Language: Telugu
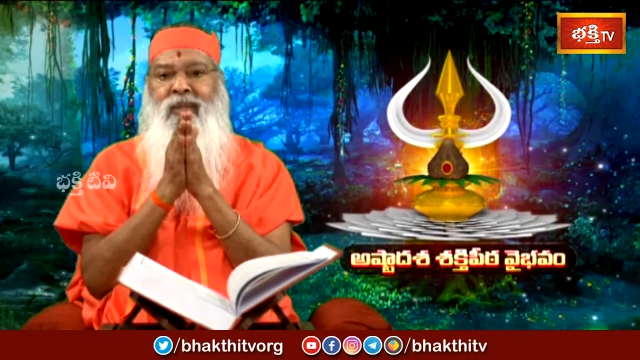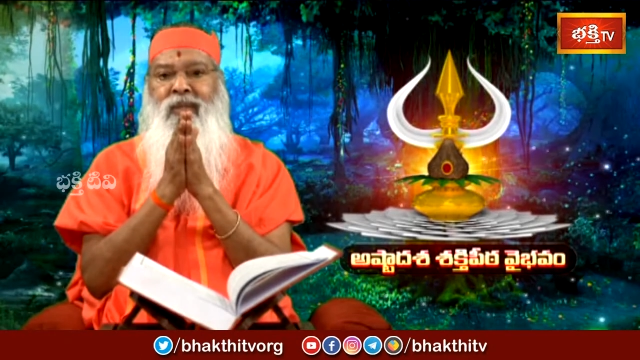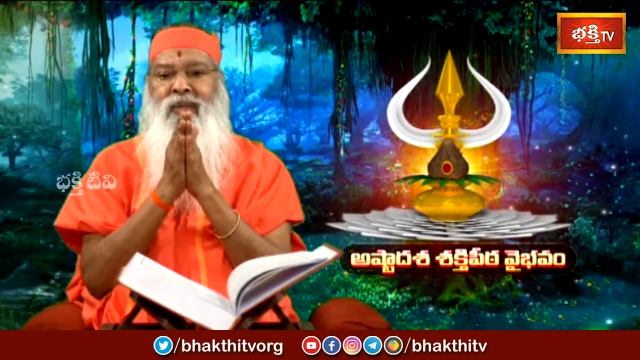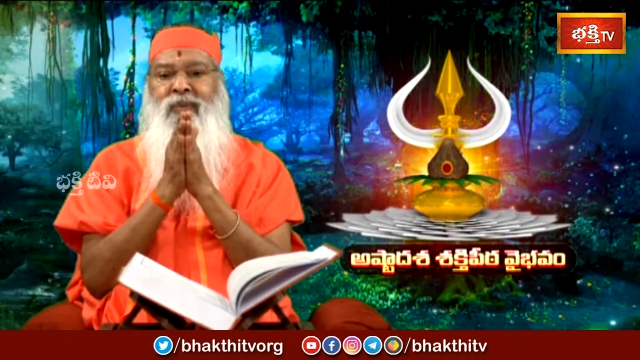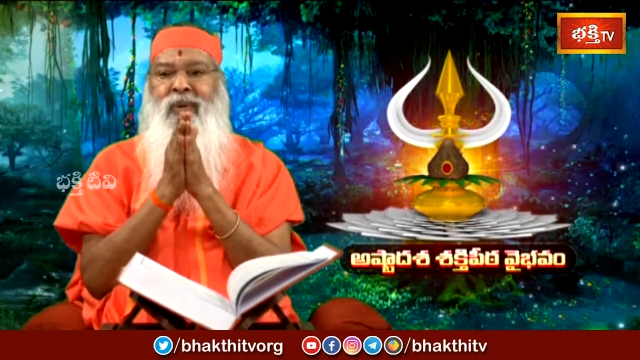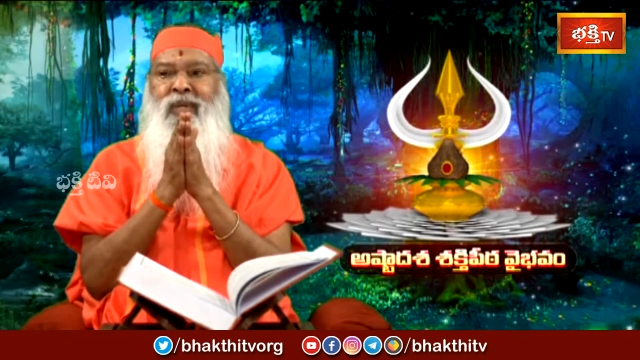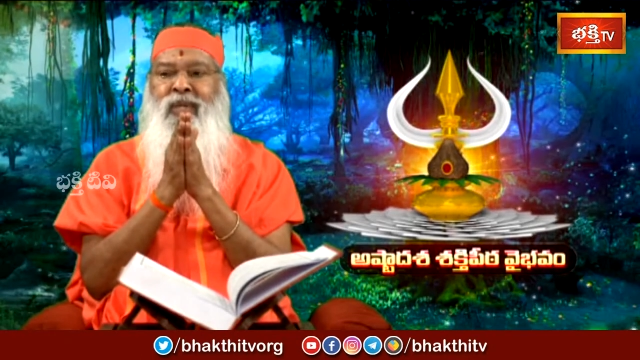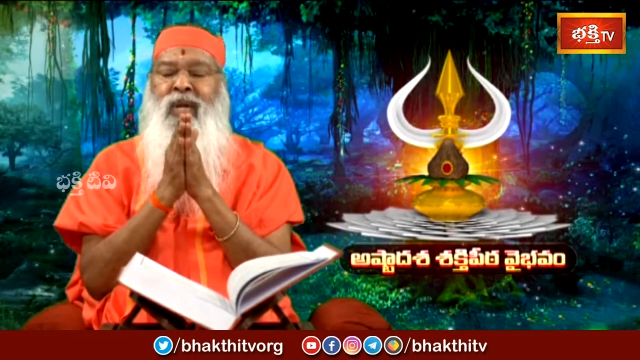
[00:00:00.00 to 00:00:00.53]

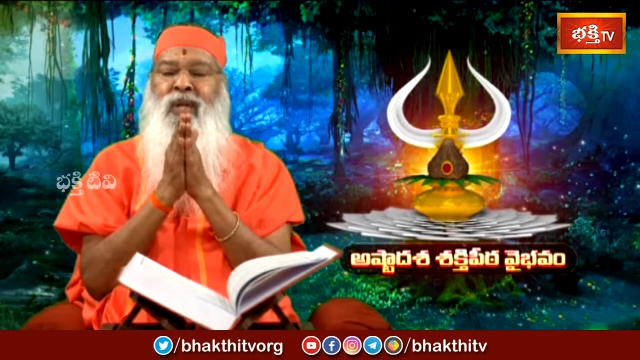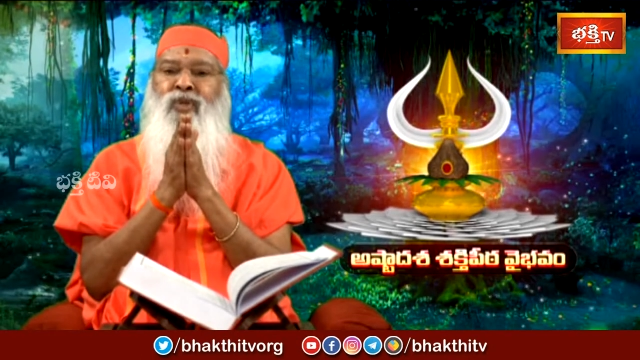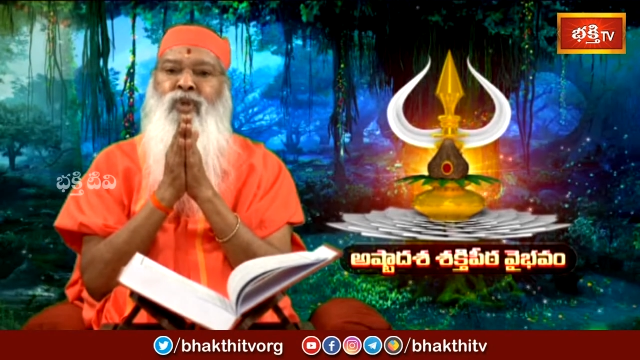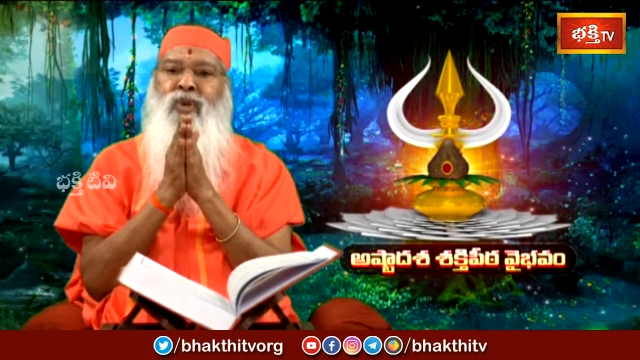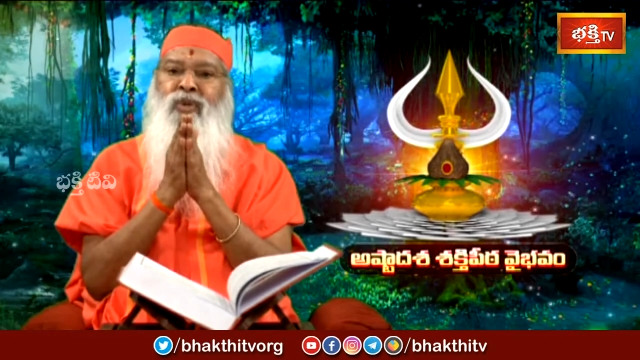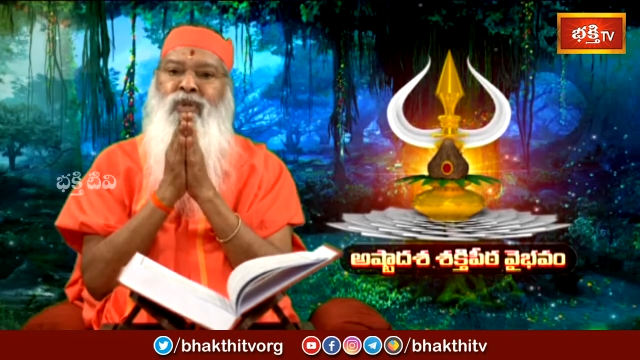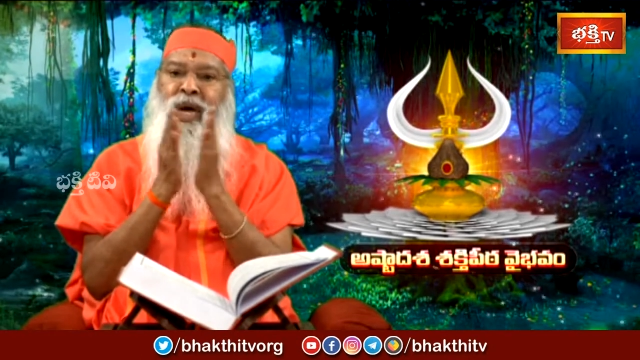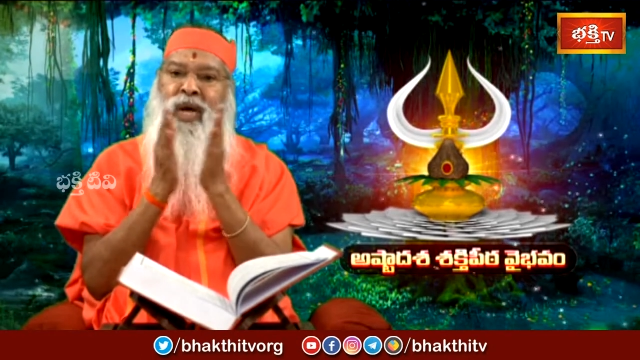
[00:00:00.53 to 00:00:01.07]

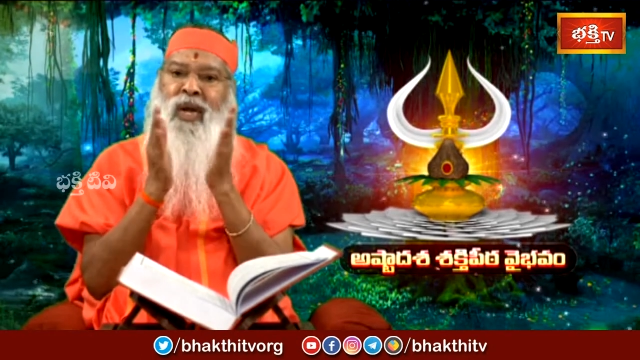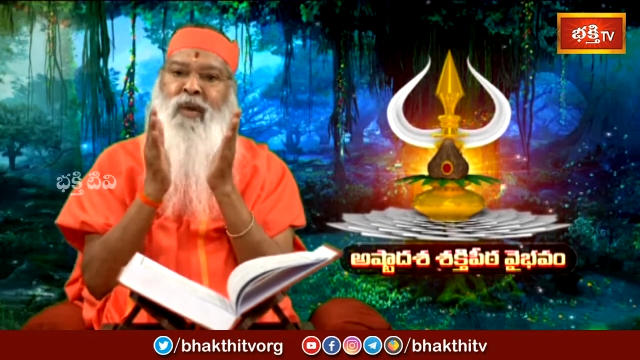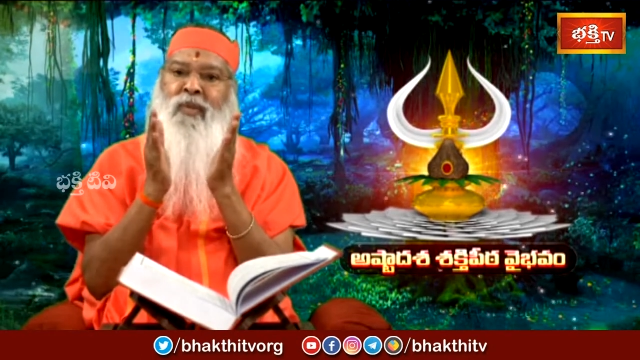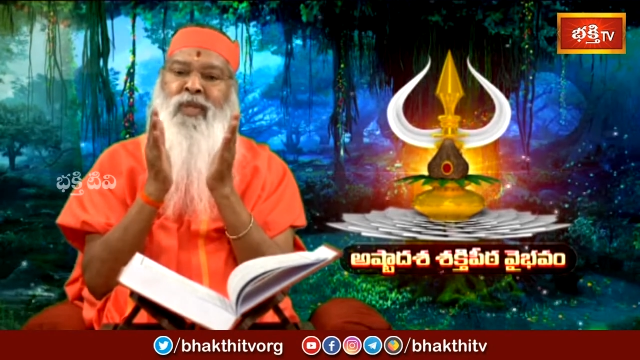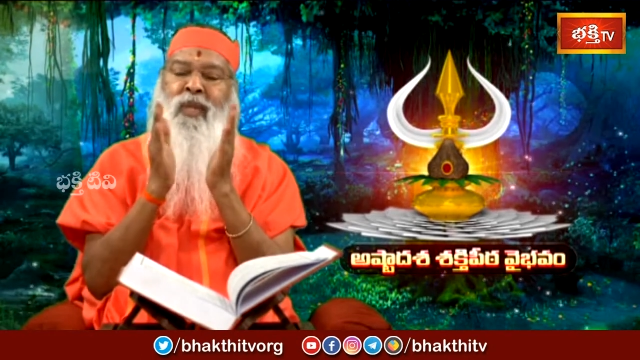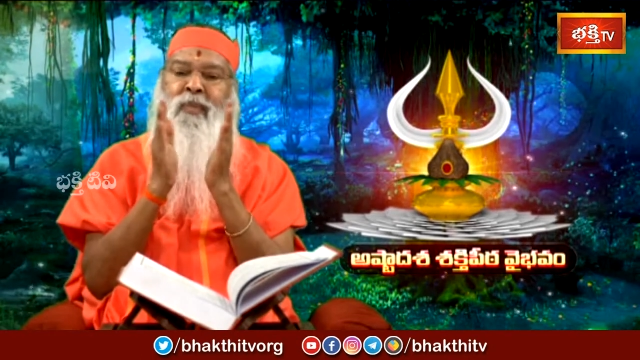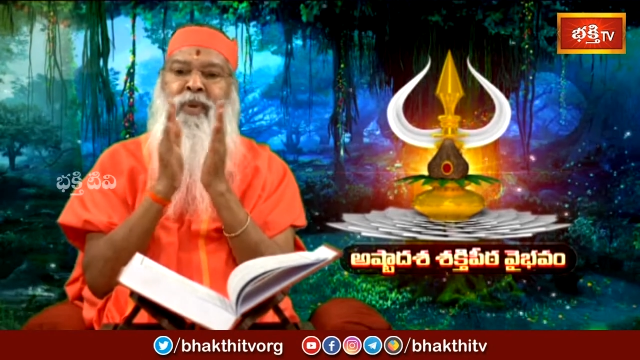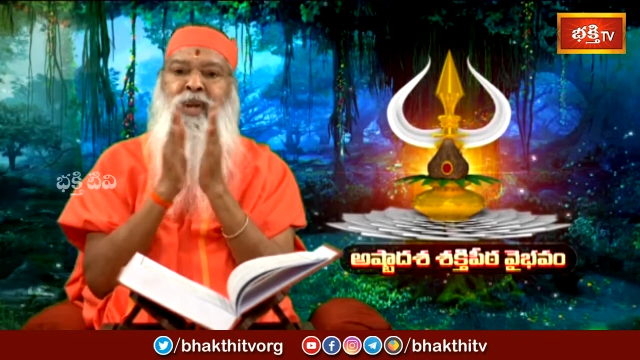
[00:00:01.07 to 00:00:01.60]
వేదాంతులు
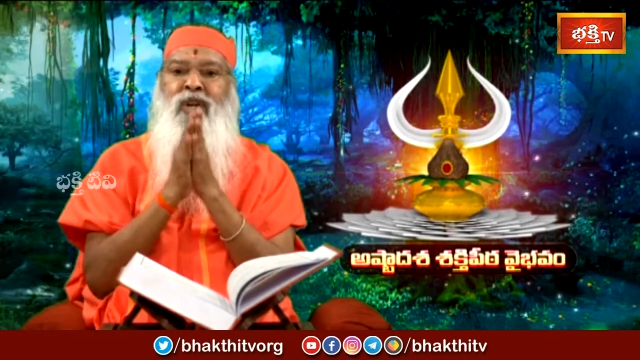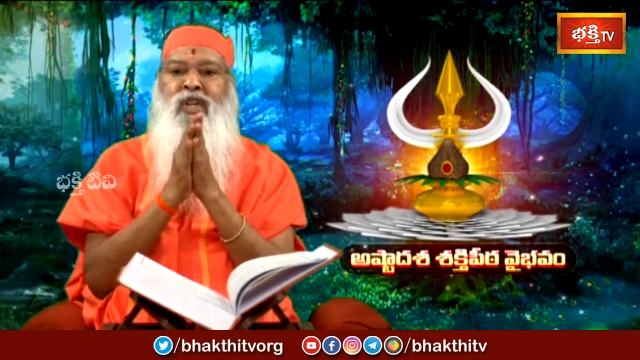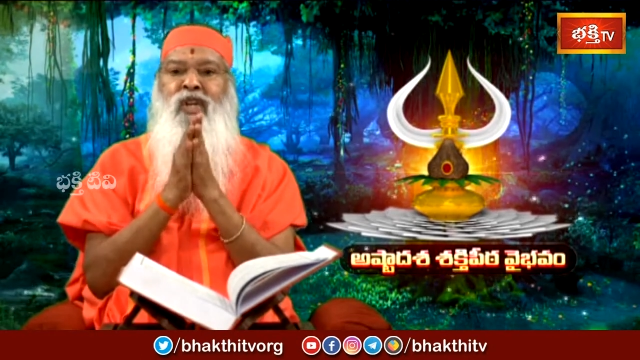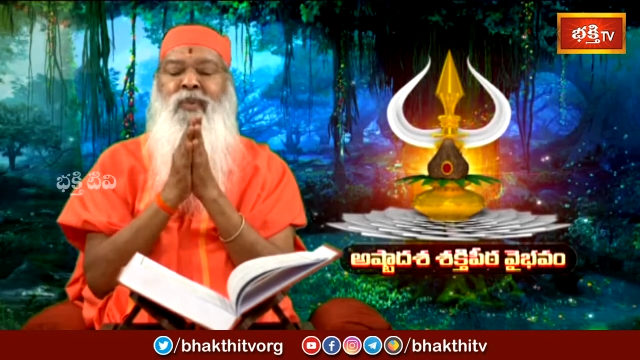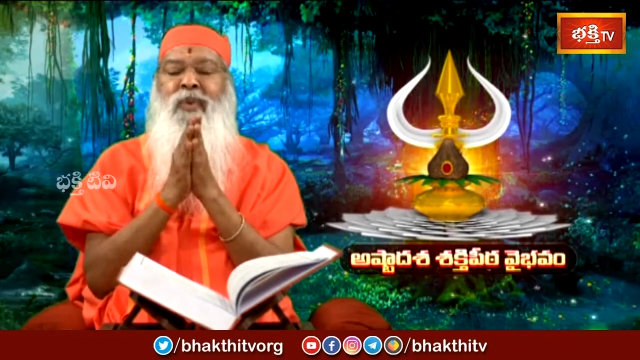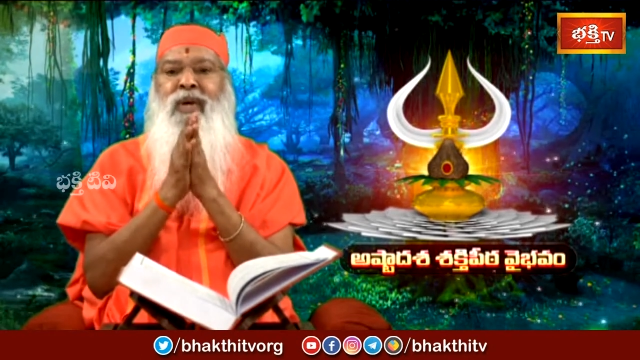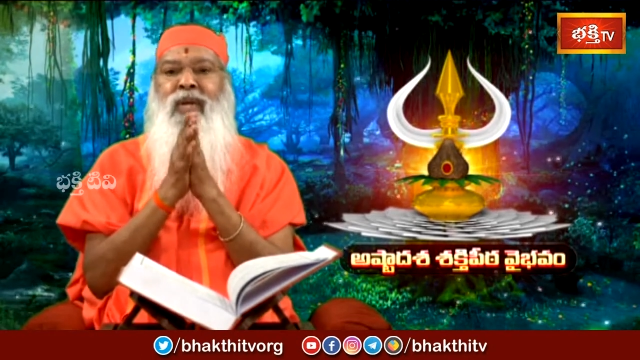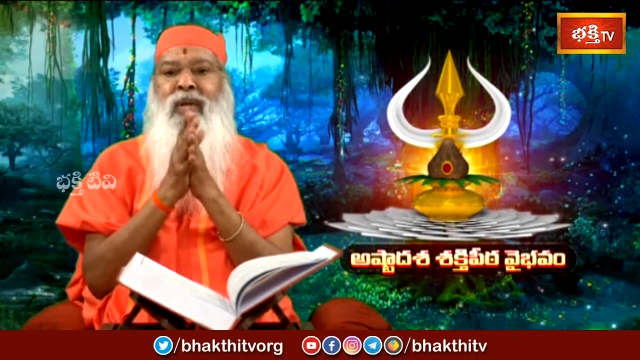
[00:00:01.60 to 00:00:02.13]
చాలామంది పరీక్షలు
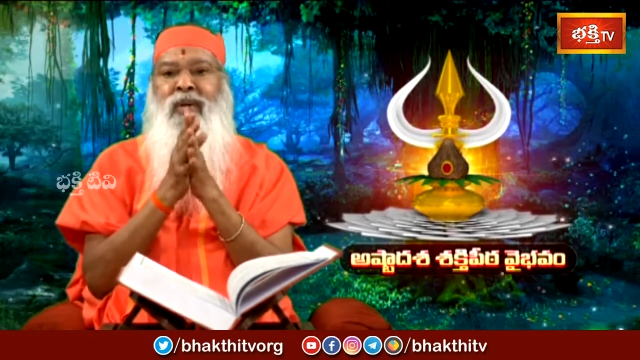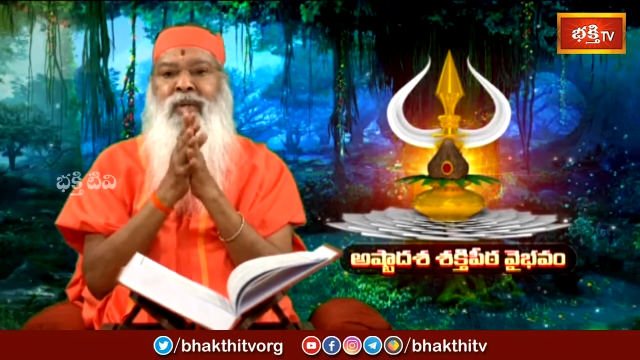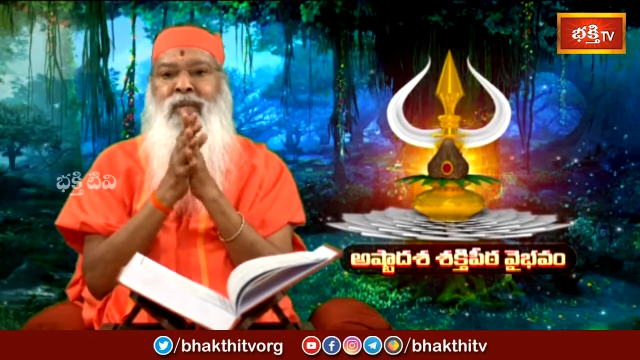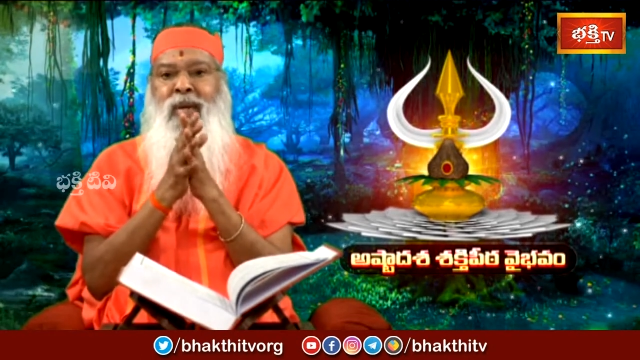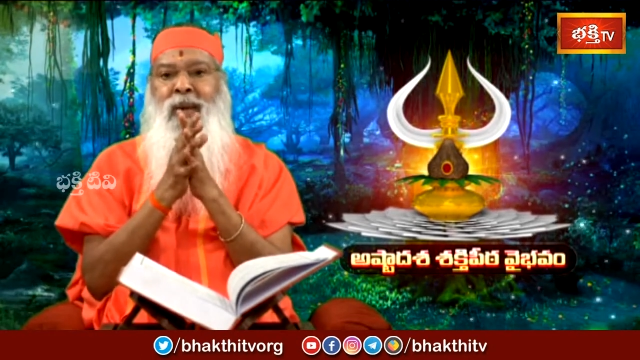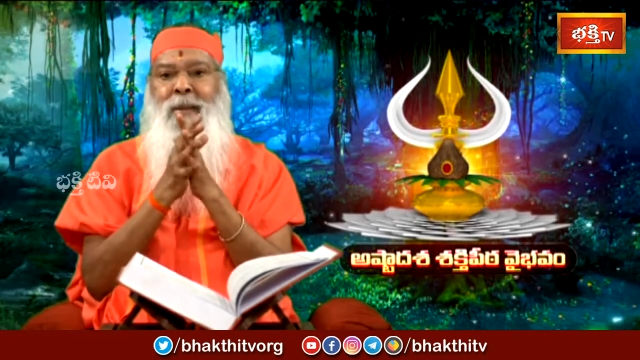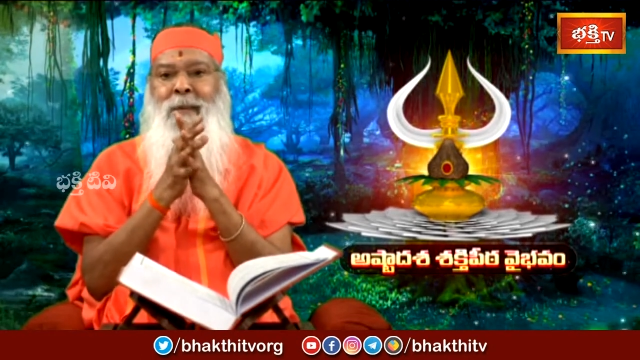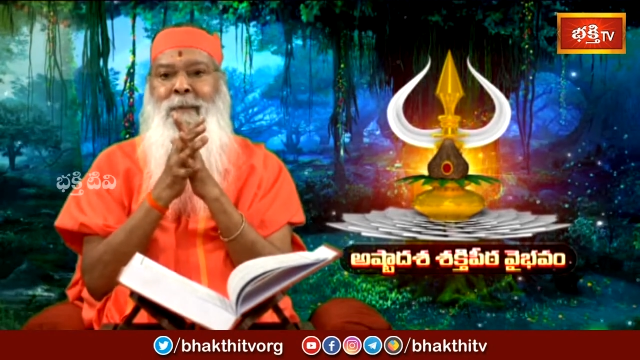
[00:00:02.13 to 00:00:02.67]
పెట్టారు కదా